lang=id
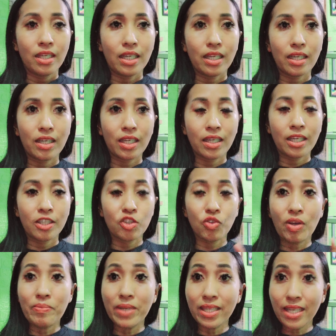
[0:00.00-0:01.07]
uh,
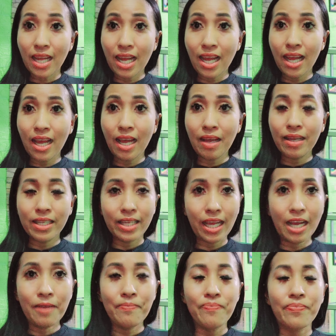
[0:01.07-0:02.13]
suaminya
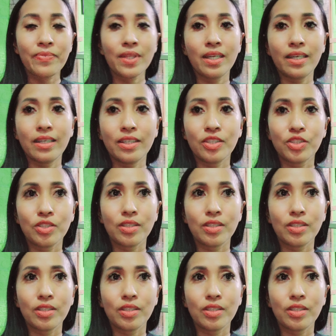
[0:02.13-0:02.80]
ya uh,